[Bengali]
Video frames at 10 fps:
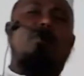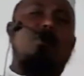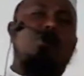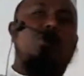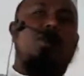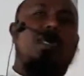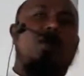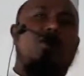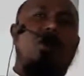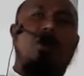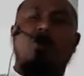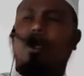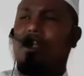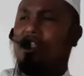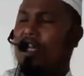পশুকে ক্রয়
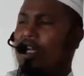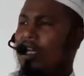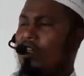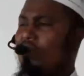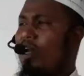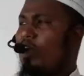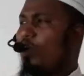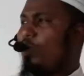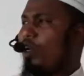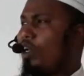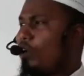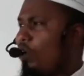করে সেটাকে তোমরা কোরবানি